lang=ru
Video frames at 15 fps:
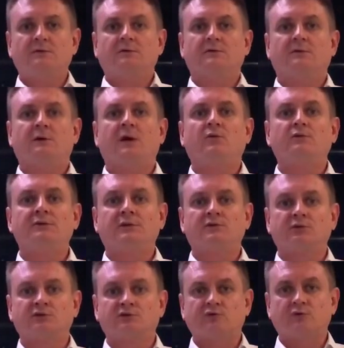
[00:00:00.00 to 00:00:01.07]

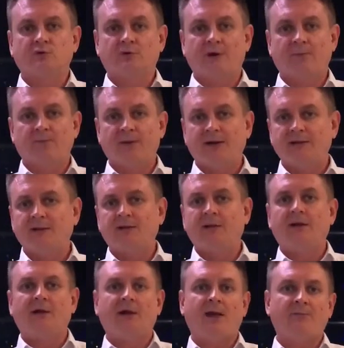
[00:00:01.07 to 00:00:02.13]
аудиторскую компанию
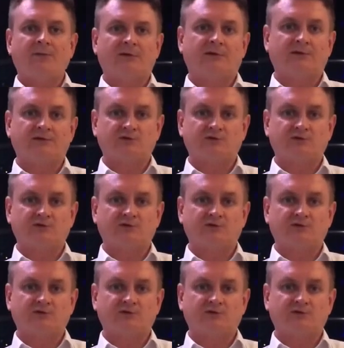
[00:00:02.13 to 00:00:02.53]
Geek Capital